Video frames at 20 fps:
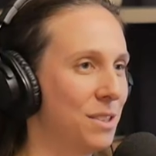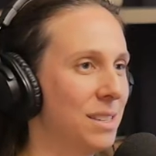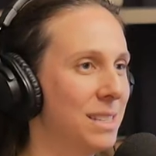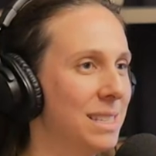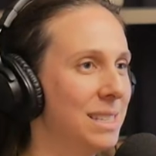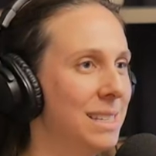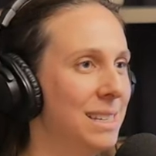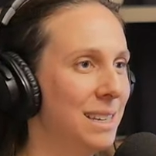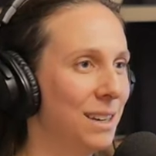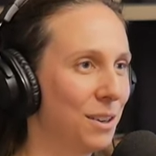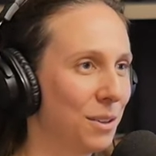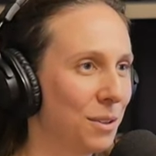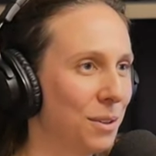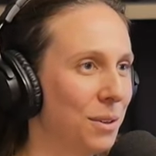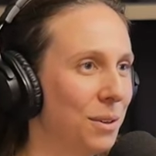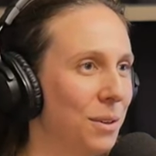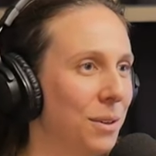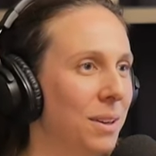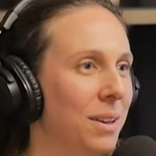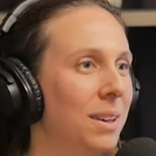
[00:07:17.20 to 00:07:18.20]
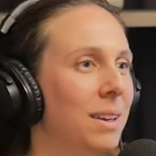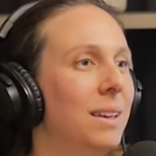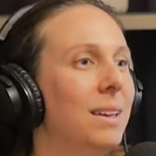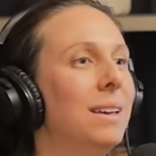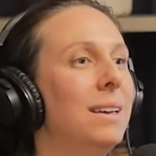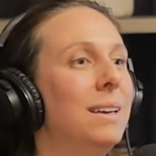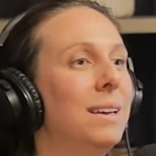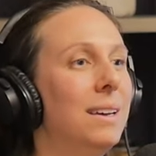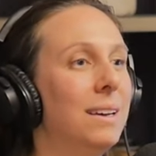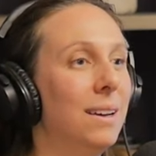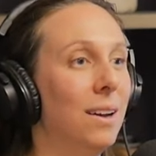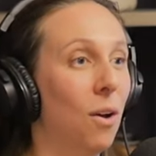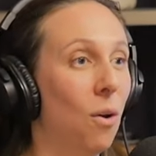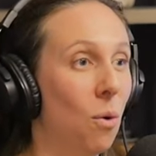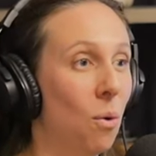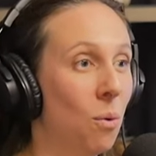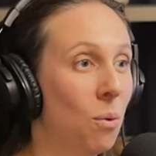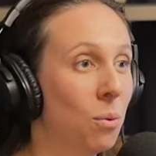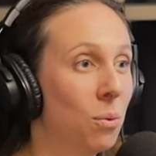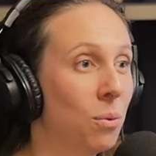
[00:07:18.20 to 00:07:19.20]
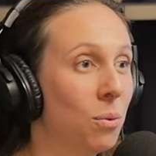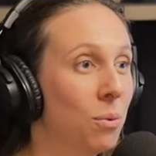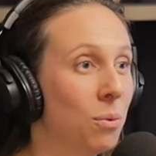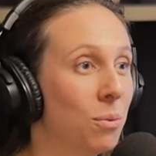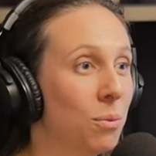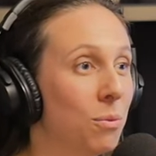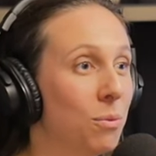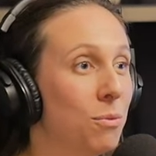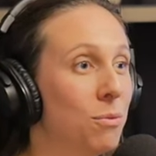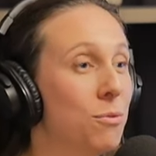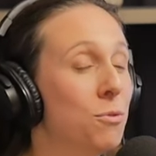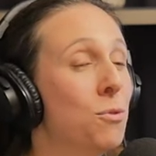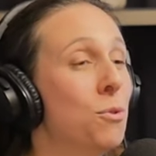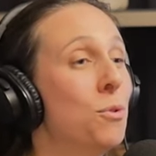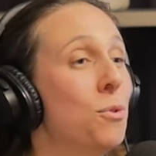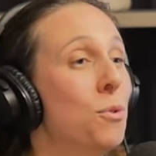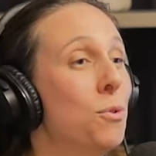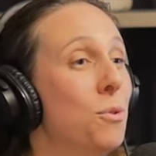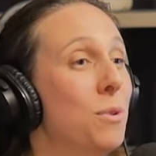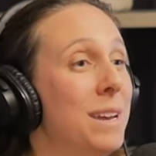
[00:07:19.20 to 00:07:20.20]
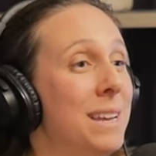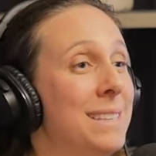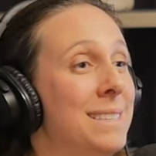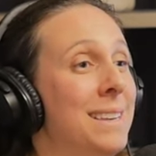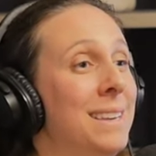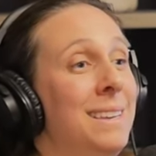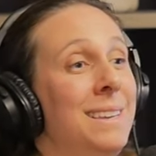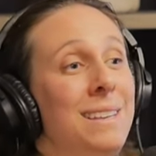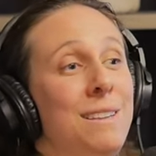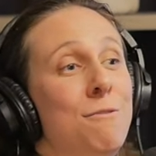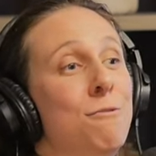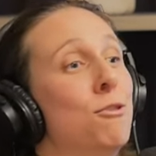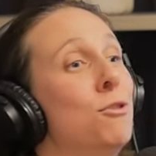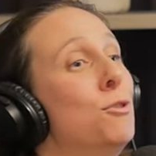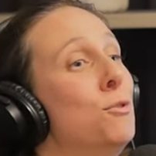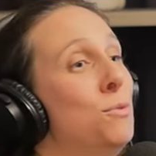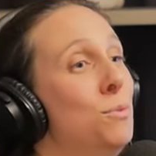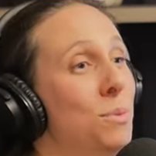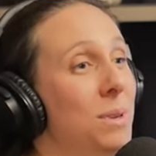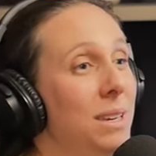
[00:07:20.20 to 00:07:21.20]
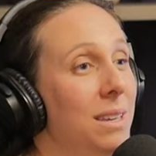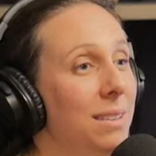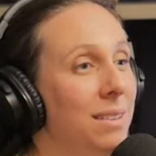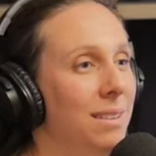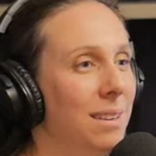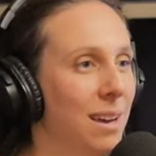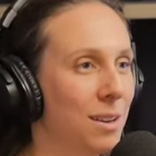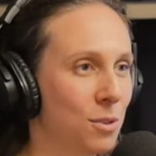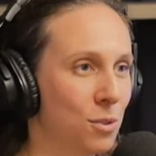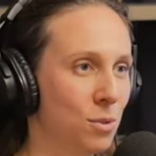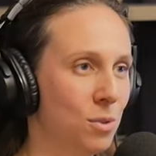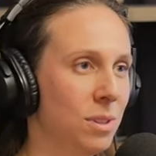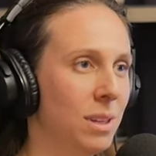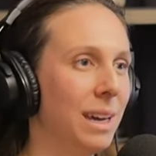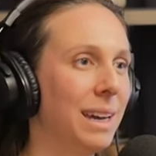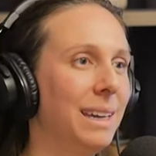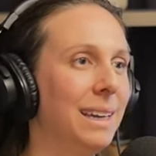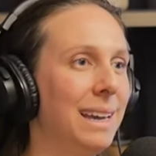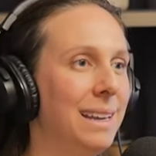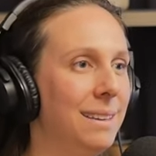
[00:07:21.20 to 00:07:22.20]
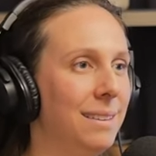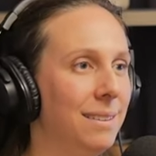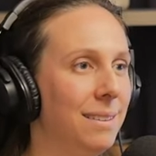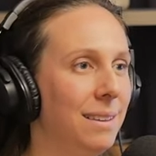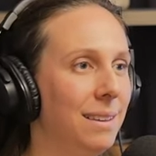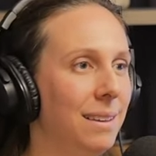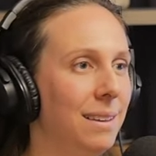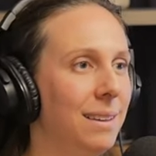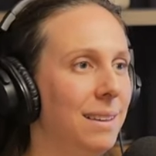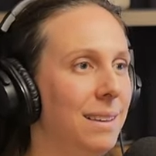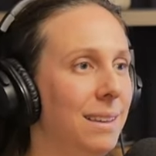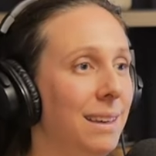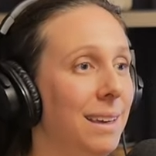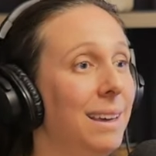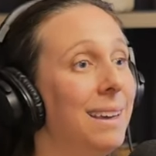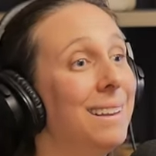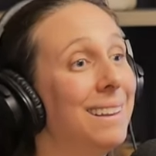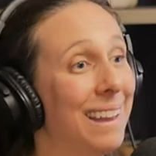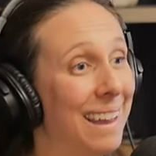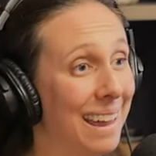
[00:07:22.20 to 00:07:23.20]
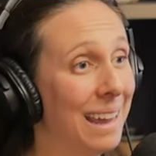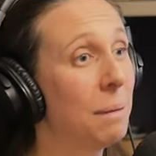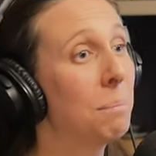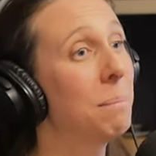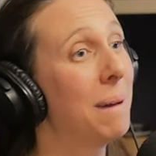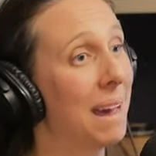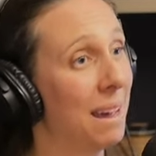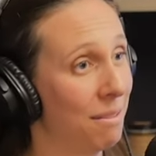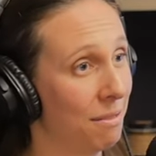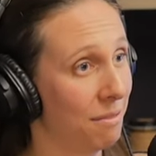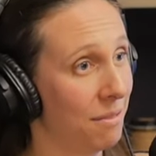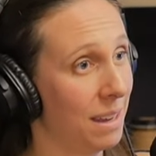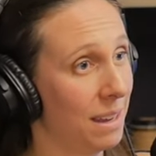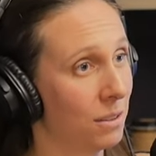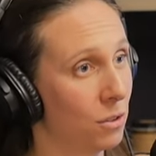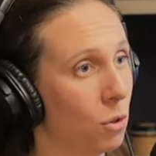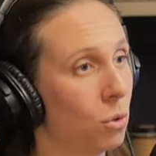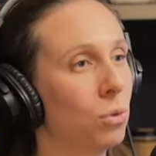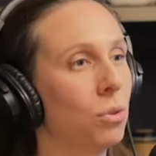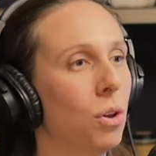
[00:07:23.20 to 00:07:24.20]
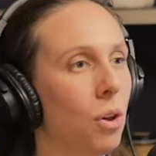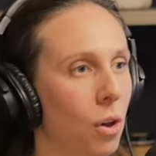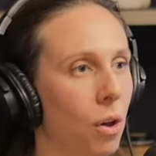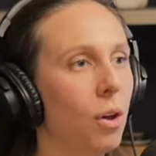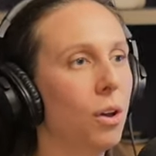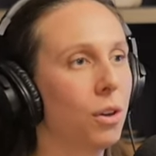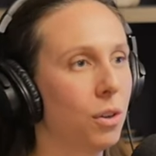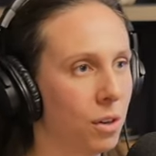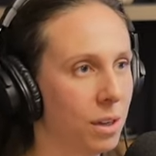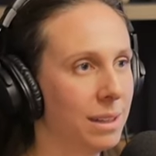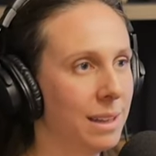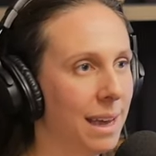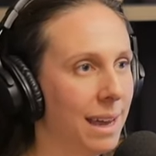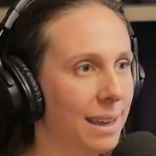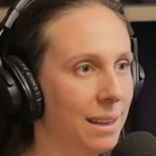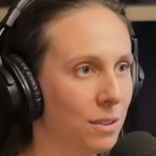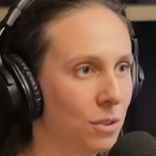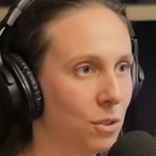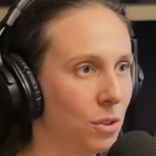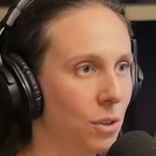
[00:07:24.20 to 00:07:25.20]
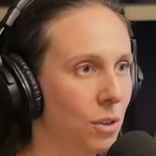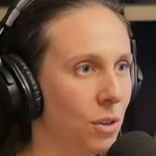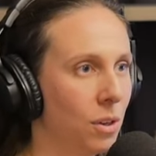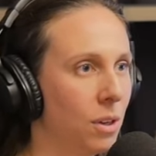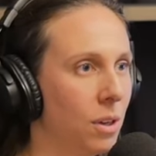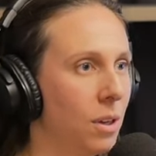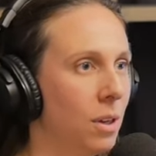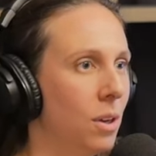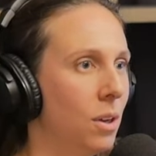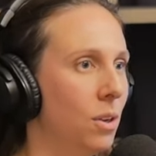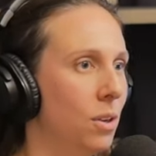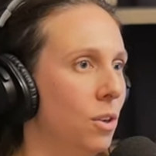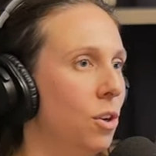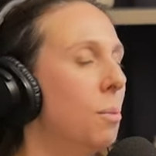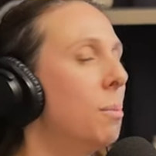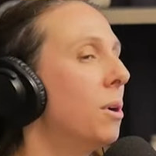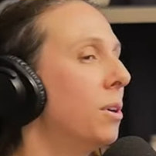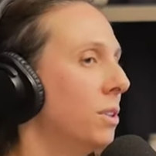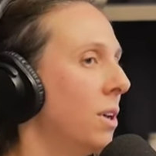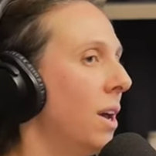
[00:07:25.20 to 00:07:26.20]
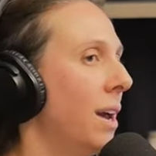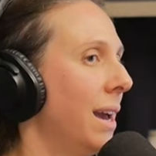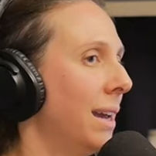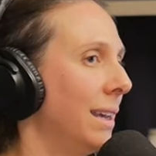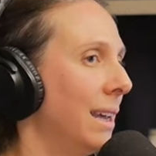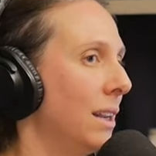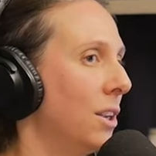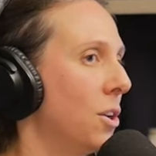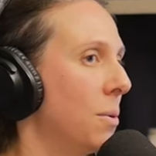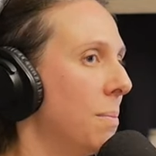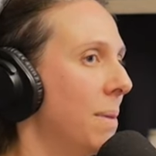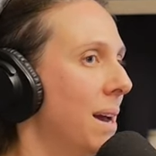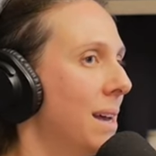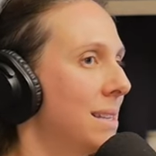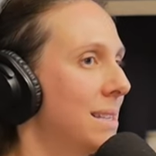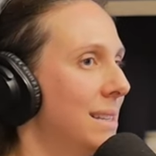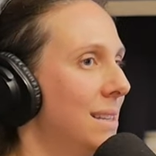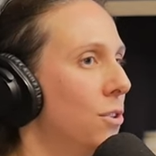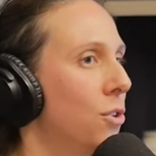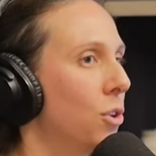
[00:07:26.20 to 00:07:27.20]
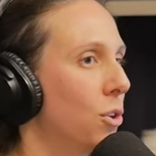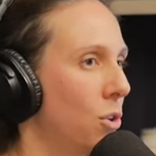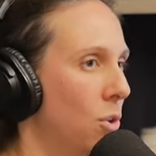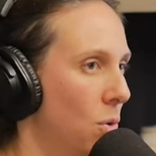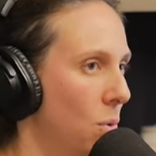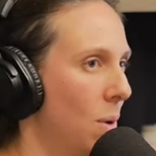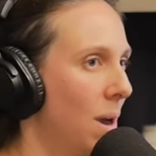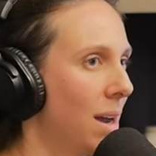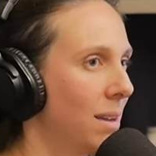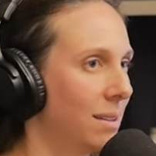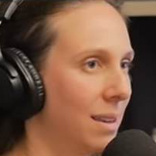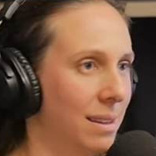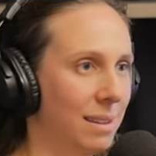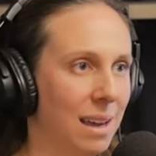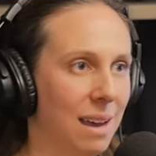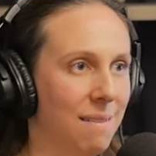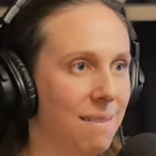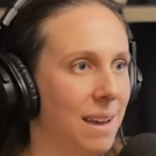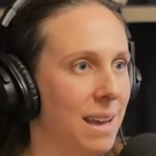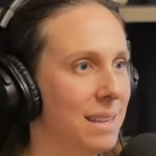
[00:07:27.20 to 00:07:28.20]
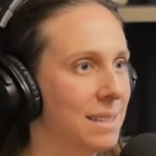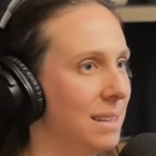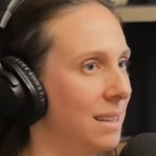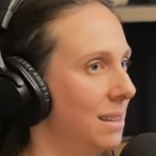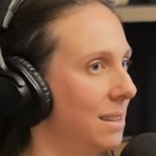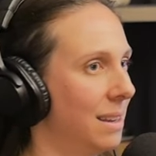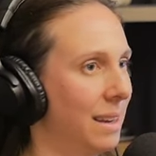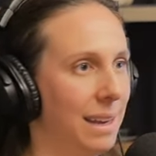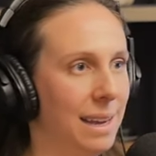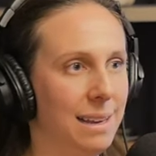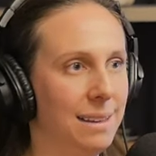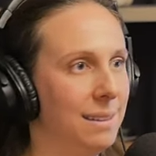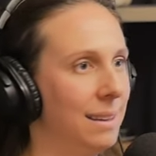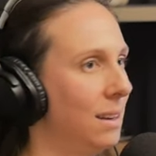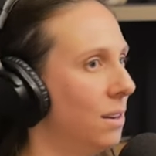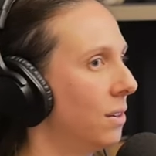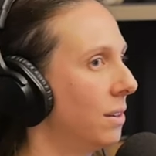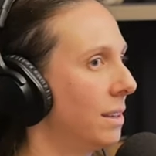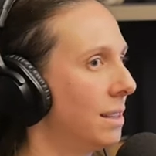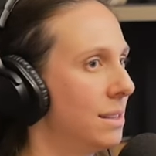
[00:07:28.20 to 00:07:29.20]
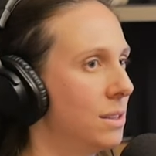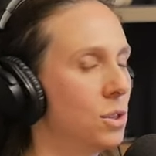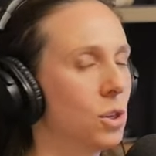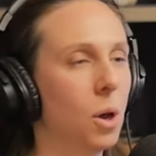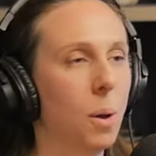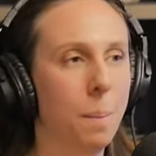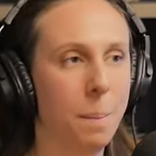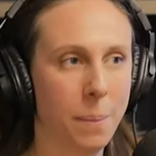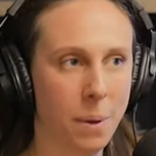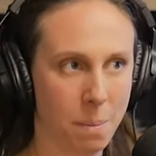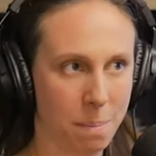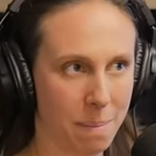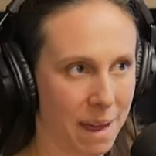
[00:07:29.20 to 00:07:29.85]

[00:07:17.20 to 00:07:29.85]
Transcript: se dire que on veut essayer d'évoluer dans une réalité qui est imparfaite. Donc, de reconnaître que le bonheur, à quelque part, c'est de croître à travers cette réalité-là qui ne sera pas